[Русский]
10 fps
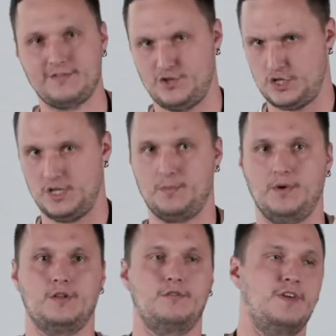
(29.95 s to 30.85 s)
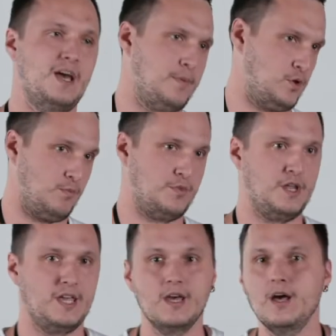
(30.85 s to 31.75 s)
Сначала их было две, потом
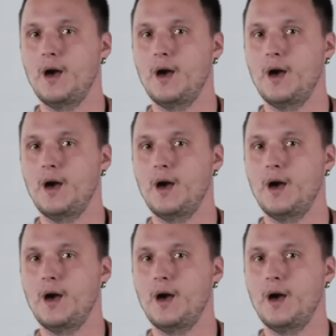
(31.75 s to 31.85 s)
три,